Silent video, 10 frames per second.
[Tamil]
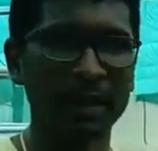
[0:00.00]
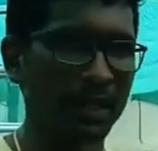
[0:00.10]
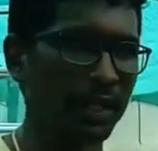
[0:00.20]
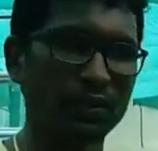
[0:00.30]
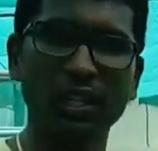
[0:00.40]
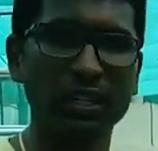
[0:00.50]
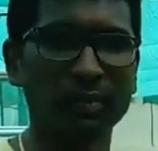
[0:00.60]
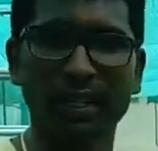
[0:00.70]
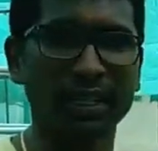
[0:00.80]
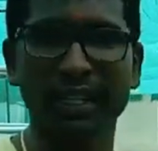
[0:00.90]
இதுவரை நான் அந்த
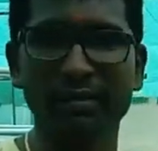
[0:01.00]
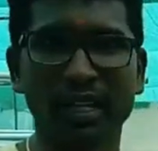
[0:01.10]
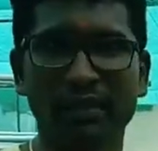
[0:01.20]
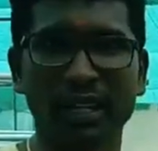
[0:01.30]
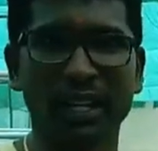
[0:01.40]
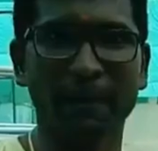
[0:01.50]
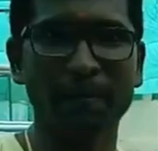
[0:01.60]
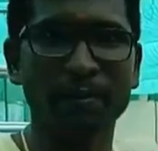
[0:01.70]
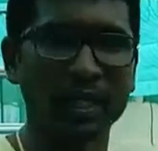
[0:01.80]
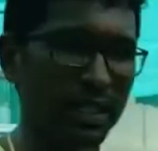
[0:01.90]
பெட்டை க்ளீன் பண்ணவே இல்லை
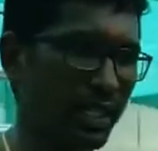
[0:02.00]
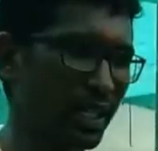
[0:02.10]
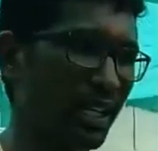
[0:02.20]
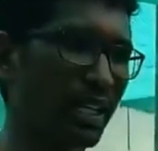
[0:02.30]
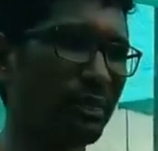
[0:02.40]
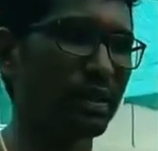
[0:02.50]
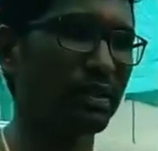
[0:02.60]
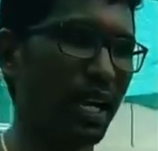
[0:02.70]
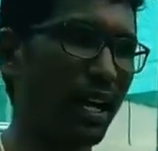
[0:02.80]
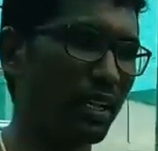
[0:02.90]
சரிங்க எதனாலனா இப்போ
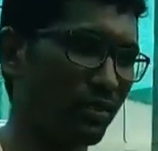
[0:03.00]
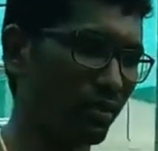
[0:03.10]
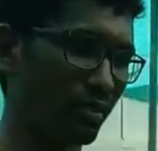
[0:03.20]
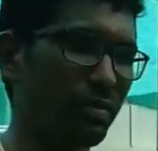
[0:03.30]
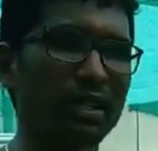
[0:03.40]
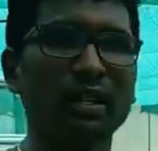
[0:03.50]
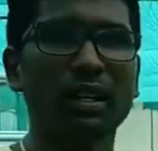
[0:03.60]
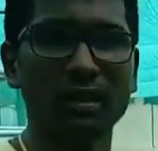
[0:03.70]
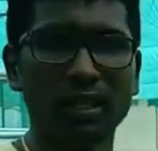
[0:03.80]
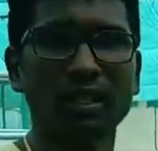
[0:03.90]
சாணம் நம்ம
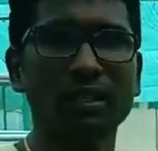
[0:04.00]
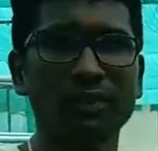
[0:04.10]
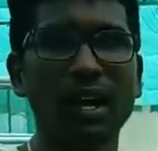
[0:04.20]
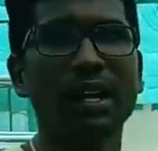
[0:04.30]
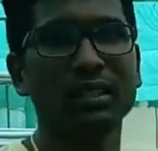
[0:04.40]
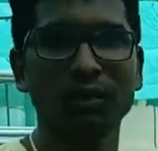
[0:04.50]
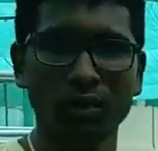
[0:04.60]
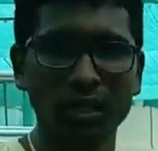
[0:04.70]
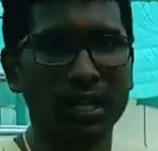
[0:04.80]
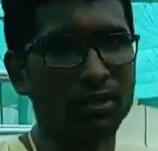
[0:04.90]
ரெகுலராக வாரத்தில் ஒரு
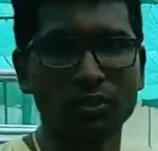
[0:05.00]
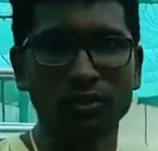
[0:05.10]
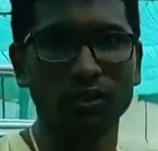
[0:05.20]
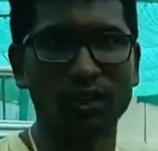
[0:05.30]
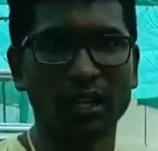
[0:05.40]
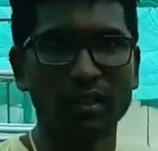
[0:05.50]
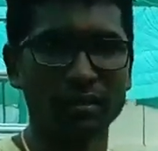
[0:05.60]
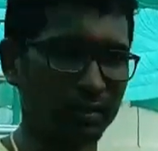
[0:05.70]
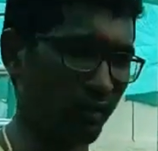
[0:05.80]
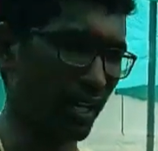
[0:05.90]
நாள் கரைச்சுன்னு சொல்லுவாங்க
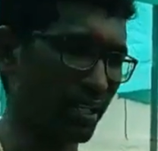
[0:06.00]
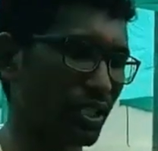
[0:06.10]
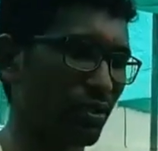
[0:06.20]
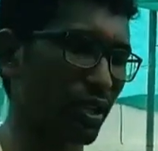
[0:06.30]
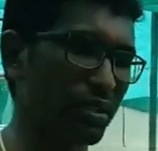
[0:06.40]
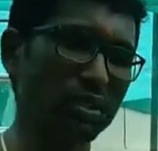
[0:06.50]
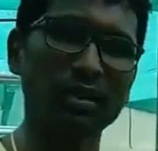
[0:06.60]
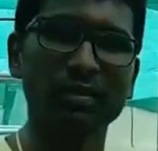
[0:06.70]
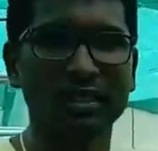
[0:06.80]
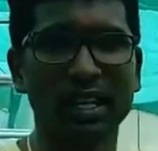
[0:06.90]
இப்போ வளர்ச்சி குறைஞ்சுன்னா
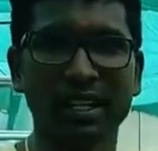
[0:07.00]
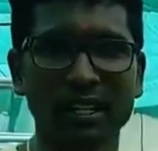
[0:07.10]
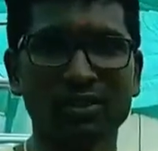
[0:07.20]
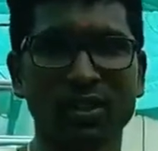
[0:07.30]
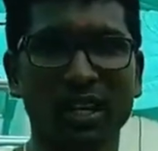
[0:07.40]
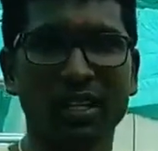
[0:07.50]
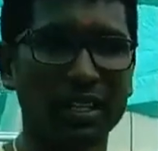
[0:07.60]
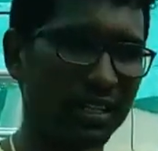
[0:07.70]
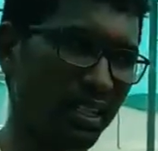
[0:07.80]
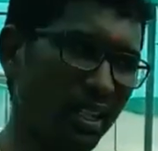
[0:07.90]
நம்ம சாணம் கரைச்சி விடலாம்
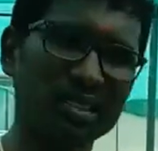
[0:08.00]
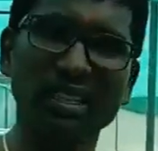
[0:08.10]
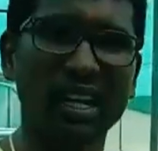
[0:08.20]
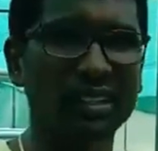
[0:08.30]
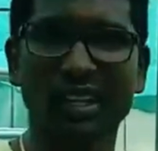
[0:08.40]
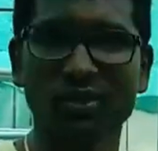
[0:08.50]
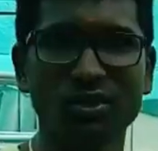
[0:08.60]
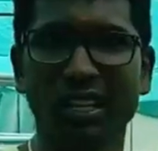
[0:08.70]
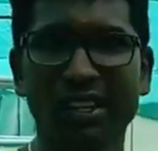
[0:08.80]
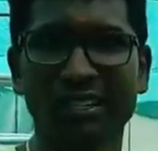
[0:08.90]
இல்லைனா சாணம்
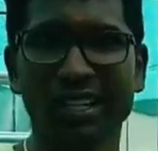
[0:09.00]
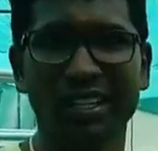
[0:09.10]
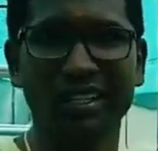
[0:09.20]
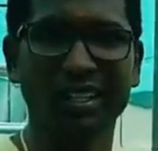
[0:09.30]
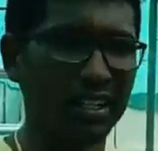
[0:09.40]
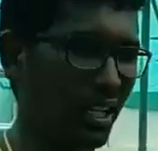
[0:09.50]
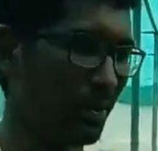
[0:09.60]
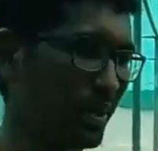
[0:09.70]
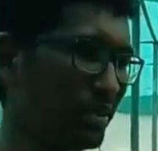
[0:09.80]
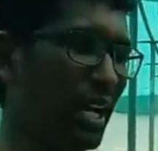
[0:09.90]
கரைச்சுன்னு தேவையில்லை
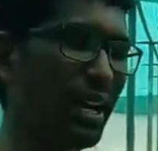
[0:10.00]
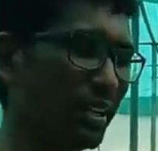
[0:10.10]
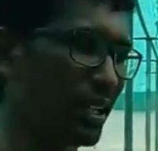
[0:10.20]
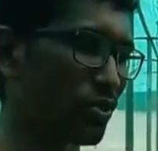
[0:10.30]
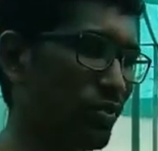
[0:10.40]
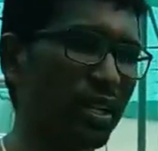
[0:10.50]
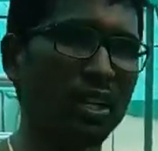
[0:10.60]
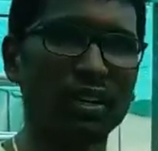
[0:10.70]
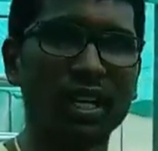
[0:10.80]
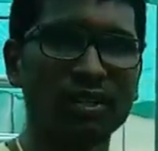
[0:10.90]
அப்படி சாணம் கரைச்சிடும் என்ன
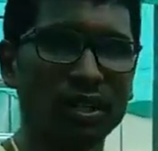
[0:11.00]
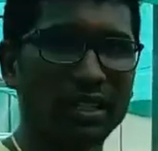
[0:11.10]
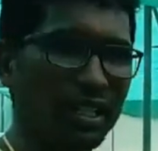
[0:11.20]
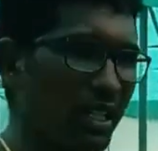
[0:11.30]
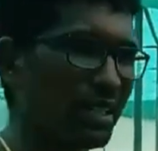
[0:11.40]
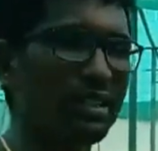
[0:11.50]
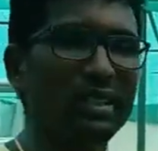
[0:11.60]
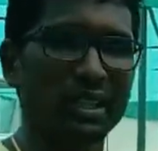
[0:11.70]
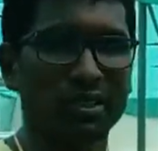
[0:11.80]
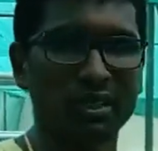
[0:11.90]
ஆகுனா அதோட கீழேருந்து
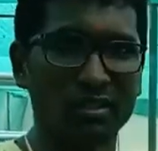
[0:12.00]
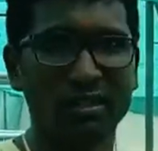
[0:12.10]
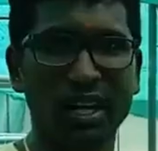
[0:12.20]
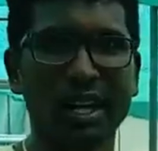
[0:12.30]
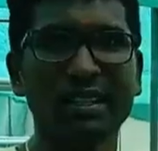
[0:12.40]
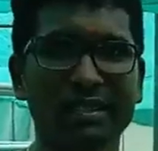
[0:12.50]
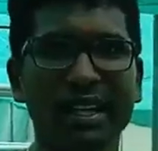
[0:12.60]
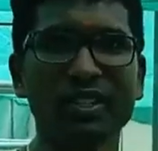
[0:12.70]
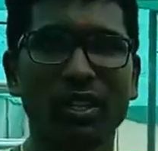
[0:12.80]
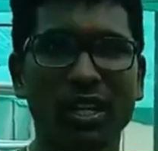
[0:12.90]
அதோட ஹைட்
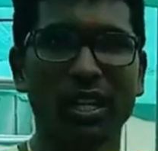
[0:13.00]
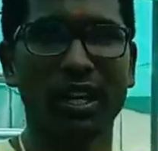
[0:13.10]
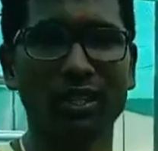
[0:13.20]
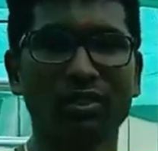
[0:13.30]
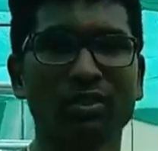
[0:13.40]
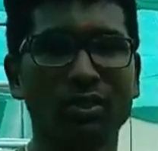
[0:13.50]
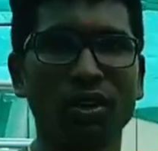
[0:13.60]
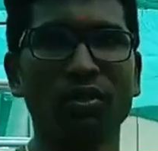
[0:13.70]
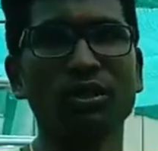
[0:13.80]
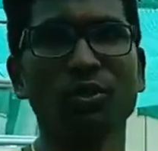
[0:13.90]
தண்ணியோட அளவு
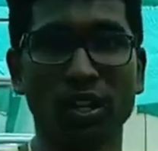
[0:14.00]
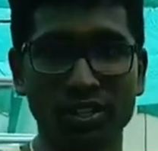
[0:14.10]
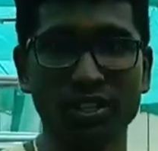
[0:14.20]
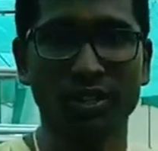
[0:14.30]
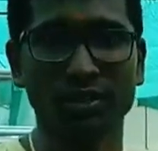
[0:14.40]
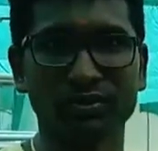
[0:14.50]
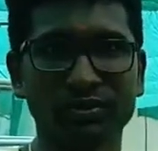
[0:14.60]
குழல் வந்து குறைஞ்சிட்டே இருக்கும்